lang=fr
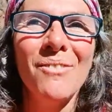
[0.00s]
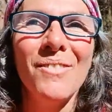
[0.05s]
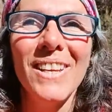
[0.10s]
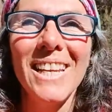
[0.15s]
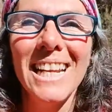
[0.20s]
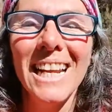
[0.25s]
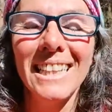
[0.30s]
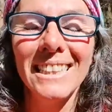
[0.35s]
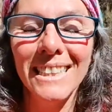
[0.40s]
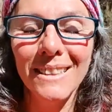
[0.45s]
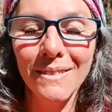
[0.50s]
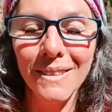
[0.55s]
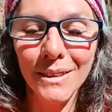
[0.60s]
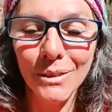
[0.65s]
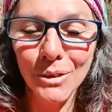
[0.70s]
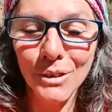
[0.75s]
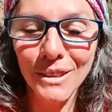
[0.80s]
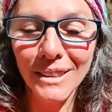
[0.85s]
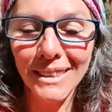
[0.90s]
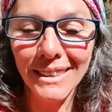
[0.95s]
Mais
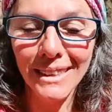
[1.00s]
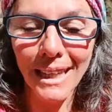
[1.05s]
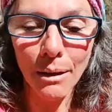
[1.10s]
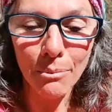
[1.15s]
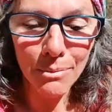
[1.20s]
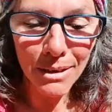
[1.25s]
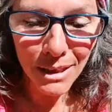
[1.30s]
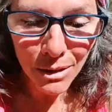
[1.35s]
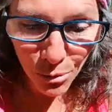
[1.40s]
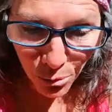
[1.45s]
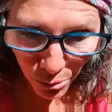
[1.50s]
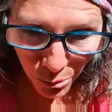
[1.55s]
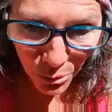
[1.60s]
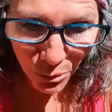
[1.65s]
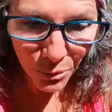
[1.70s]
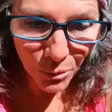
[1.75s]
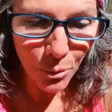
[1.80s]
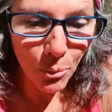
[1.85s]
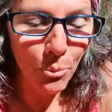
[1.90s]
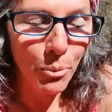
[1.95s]
l'individu s'habitue.
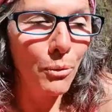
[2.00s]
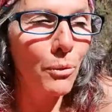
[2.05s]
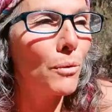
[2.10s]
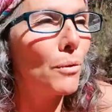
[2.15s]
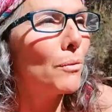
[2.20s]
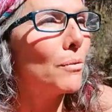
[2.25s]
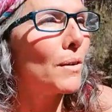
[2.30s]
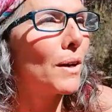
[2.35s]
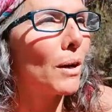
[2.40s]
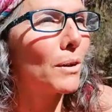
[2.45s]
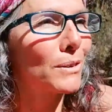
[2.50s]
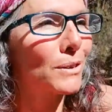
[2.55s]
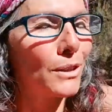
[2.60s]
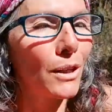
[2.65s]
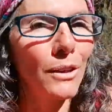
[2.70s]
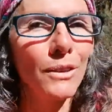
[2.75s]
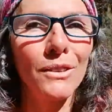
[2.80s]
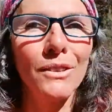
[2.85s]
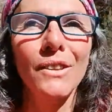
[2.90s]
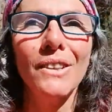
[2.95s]
On peut faire en
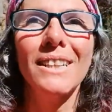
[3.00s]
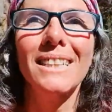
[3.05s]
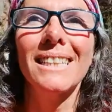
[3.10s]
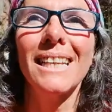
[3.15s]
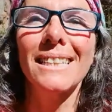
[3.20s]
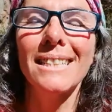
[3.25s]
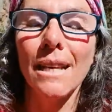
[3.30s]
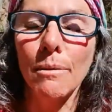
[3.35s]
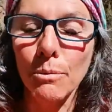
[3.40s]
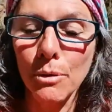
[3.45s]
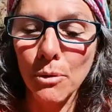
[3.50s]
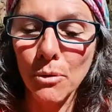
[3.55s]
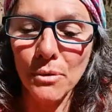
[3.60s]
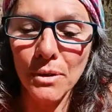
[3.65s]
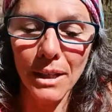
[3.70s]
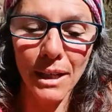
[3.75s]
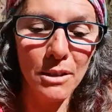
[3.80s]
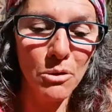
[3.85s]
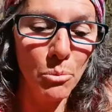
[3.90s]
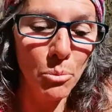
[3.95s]
sorte que les êtres s'habituent. C'est
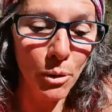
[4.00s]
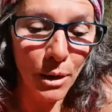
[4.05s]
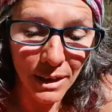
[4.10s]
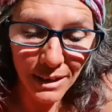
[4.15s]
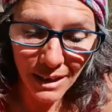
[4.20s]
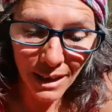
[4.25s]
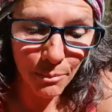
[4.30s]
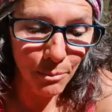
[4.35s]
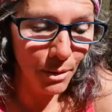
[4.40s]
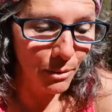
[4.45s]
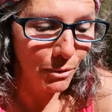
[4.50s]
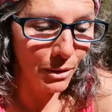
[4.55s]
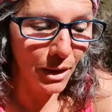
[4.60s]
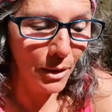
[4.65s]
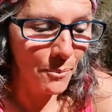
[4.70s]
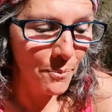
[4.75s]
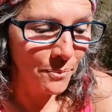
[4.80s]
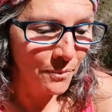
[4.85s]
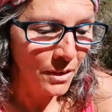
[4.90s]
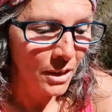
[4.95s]
la raison pour laquelle, ben voilà,
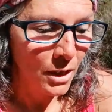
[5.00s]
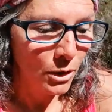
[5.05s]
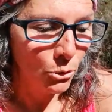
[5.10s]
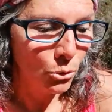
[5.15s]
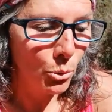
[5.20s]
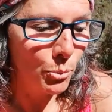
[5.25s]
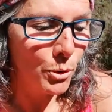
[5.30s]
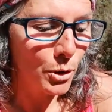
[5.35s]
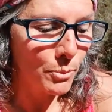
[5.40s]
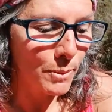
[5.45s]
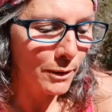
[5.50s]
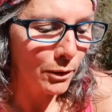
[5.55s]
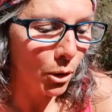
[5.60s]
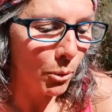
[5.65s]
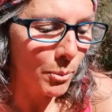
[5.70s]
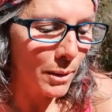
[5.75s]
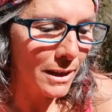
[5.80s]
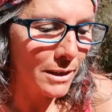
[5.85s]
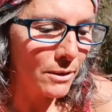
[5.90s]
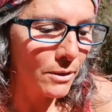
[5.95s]
tout peut se mettre en
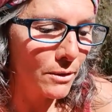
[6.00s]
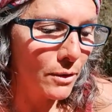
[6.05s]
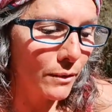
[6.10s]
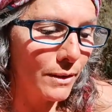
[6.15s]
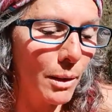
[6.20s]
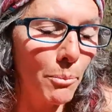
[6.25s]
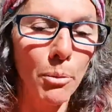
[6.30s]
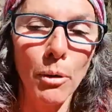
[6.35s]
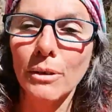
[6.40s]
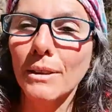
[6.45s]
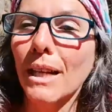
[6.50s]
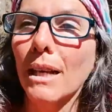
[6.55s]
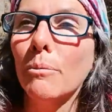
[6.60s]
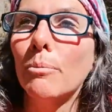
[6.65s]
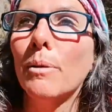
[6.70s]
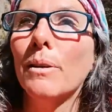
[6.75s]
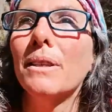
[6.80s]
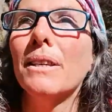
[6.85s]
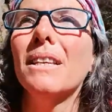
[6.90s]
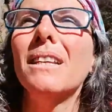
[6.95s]
place dans n'importe quel
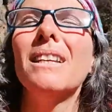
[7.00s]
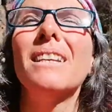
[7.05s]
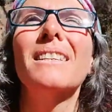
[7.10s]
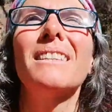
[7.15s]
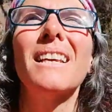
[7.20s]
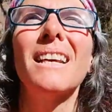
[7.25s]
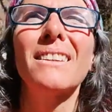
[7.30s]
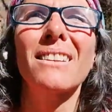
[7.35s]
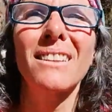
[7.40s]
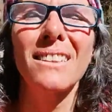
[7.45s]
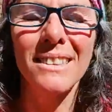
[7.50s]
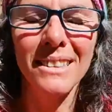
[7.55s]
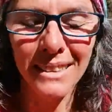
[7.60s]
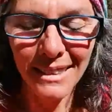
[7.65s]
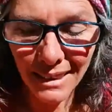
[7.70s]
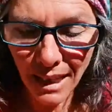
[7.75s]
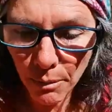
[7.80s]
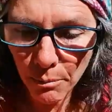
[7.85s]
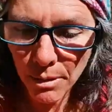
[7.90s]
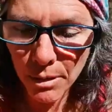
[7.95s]
pays. Les êtres
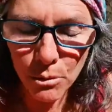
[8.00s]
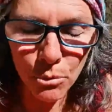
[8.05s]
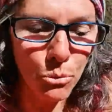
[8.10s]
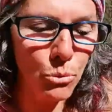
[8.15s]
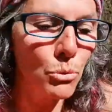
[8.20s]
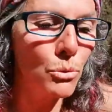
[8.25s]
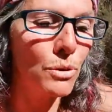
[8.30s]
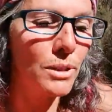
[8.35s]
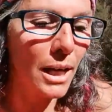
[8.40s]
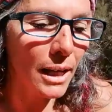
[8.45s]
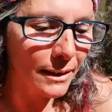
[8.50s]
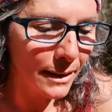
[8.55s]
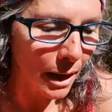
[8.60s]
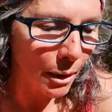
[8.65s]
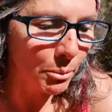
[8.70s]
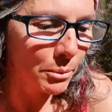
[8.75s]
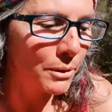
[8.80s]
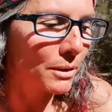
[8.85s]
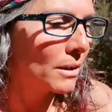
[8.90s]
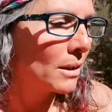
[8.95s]
s'habituent,
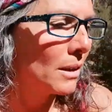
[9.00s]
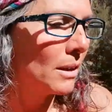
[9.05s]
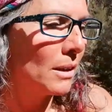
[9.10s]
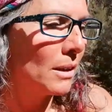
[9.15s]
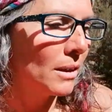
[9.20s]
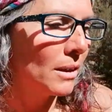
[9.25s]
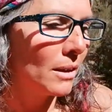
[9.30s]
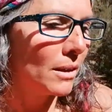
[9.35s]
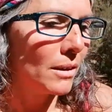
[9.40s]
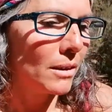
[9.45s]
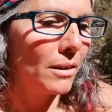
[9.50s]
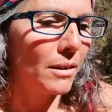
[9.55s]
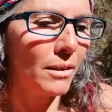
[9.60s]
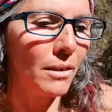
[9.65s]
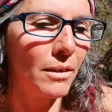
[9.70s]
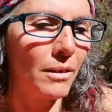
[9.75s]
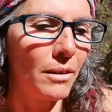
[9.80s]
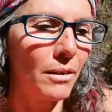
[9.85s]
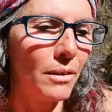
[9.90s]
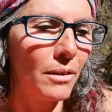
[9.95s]
s'adaptent.
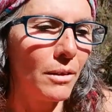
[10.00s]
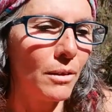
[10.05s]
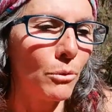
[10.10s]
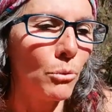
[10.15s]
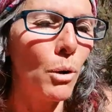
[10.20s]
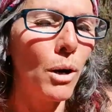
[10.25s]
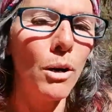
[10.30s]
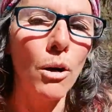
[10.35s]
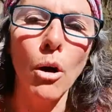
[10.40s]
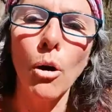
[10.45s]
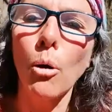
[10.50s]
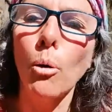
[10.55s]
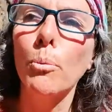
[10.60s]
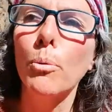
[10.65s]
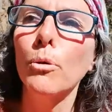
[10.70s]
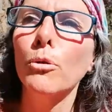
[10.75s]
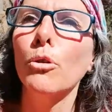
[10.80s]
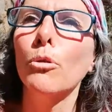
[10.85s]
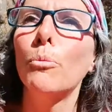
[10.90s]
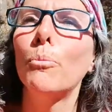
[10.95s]
Euh, ou alors, on
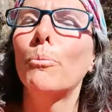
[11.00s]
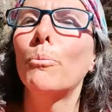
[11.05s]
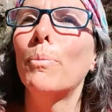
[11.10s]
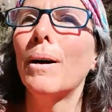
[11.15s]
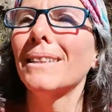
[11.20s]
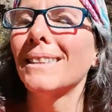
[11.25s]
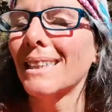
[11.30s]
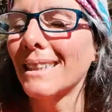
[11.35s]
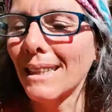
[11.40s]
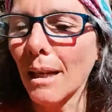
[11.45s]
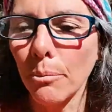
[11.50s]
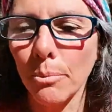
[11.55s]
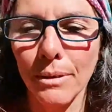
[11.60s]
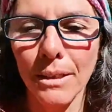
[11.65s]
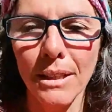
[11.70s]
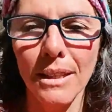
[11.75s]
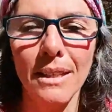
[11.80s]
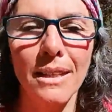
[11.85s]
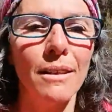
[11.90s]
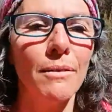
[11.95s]
peut ne pas
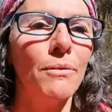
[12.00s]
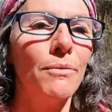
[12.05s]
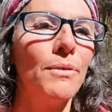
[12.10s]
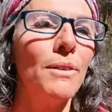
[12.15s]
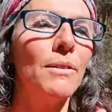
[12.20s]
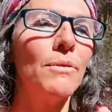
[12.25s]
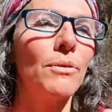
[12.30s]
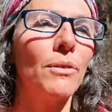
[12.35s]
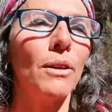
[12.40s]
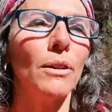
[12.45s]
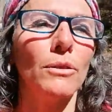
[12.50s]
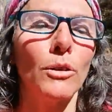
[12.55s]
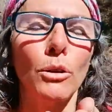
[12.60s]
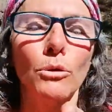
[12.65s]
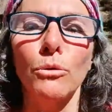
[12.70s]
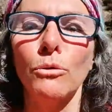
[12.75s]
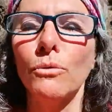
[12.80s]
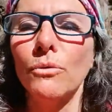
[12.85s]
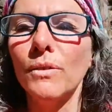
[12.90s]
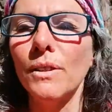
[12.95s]
s'adapter et vivre dans
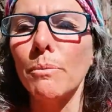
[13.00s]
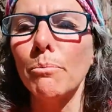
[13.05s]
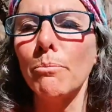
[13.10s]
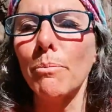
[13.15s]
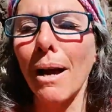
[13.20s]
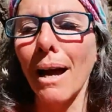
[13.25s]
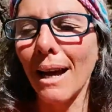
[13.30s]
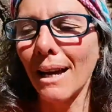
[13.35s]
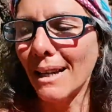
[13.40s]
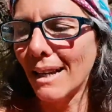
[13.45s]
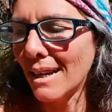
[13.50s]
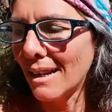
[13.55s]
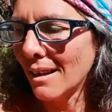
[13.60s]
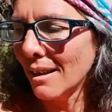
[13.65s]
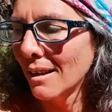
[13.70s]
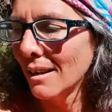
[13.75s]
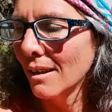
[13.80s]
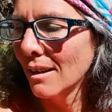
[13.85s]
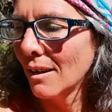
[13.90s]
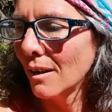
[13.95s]
une vie parallèle,
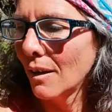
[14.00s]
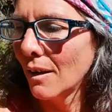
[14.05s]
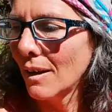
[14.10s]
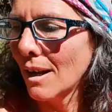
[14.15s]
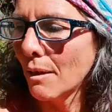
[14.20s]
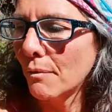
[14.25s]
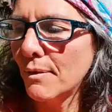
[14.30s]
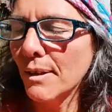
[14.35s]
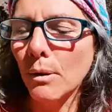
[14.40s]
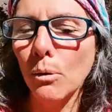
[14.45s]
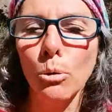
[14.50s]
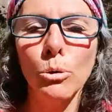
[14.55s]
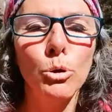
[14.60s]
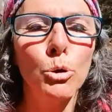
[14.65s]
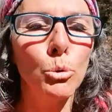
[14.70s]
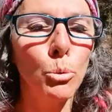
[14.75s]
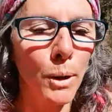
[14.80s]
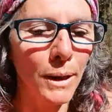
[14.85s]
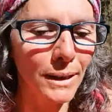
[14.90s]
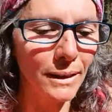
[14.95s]
euh, la vie qu'on
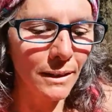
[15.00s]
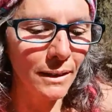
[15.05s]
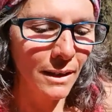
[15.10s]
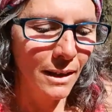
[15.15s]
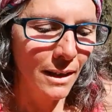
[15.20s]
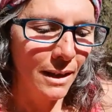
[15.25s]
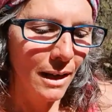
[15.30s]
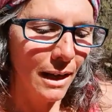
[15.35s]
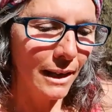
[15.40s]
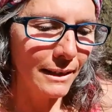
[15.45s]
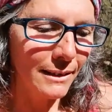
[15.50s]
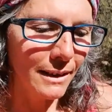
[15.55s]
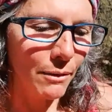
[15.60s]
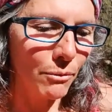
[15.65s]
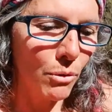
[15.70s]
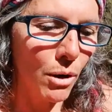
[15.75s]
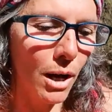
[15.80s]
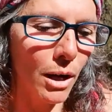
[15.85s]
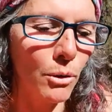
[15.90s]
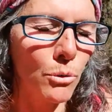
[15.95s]
souhaite, à
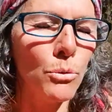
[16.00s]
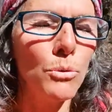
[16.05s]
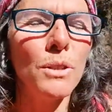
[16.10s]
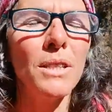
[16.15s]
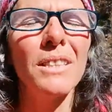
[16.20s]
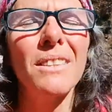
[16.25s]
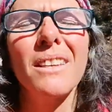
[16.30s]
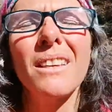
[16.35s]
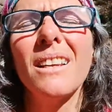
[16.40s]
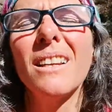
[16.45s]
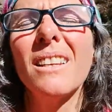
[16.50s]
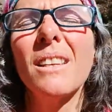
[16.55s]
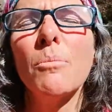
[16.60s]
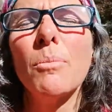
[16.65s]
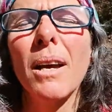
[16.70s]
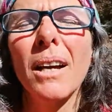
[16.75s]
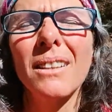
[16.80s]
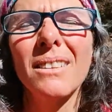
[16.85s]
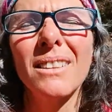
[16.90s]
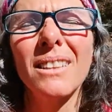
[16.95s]
savoir unité,
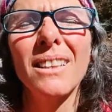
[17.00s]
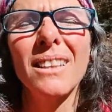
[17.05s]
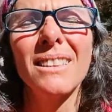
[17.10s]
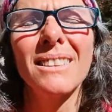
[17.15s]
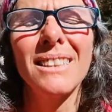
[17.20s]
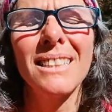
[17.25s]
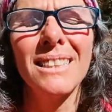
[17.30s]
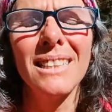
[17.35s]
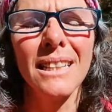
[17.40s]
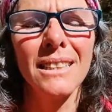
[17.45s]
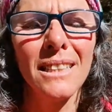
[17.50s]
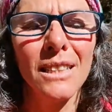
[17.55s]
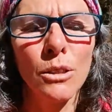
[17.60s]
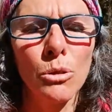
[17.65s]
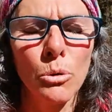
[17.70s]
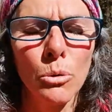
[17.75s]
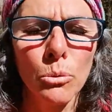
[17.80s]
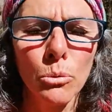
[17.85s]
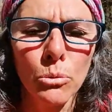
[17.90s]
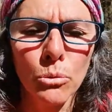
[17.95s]
liberté,
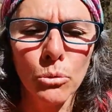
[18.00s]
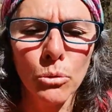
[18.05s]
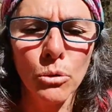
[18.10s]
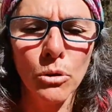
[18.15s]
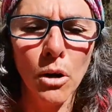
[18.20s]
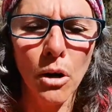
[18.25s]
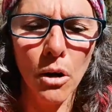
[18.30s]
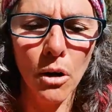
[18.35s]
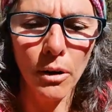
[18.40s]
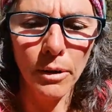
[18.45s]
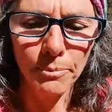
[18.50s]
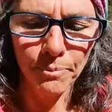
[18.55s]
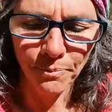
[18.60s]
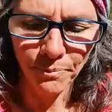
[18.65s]
désaddiction du corps,